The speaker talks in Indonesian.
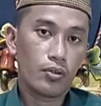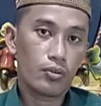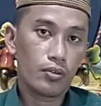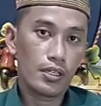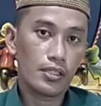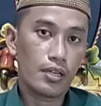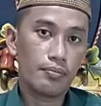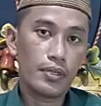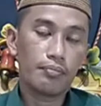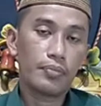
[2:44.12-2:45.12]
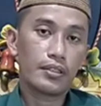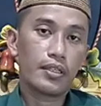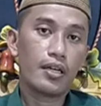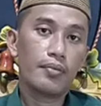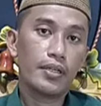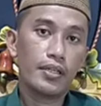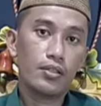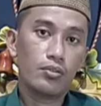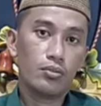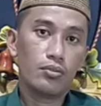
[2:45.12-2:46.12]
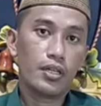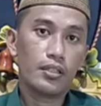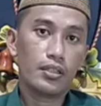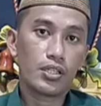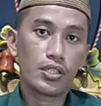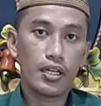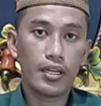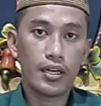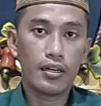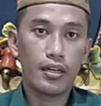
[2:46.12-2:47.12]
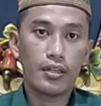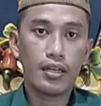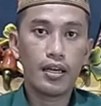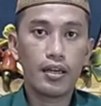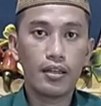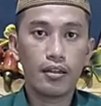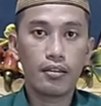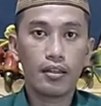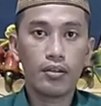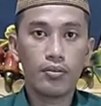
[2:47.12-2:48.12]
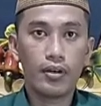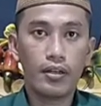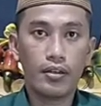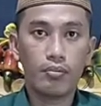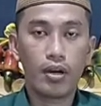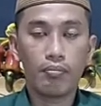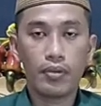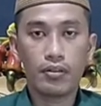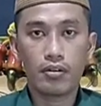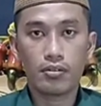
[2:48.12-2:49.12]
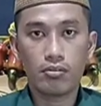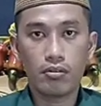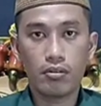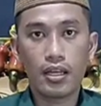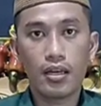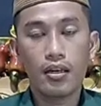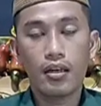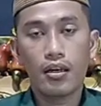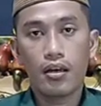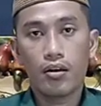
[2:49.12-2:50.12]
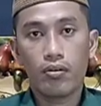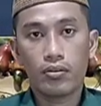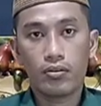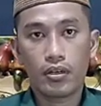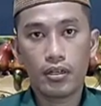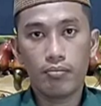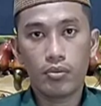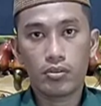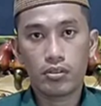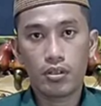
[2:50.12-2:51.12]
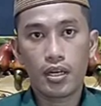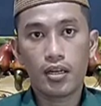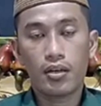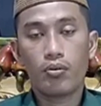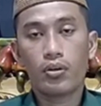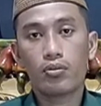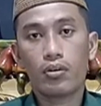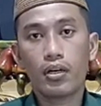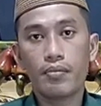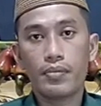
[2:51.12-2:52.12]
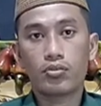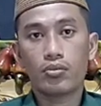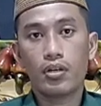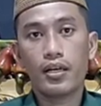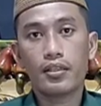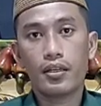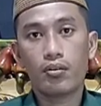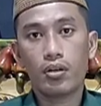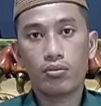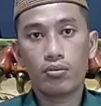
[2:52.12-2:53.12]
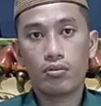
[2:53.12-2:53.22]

rukun Islam yang pertama yaitu antashhada an la ilaha illallah wa anna muhammadar rasulullah wa tuqimus salah wa tuqimus salata wa tu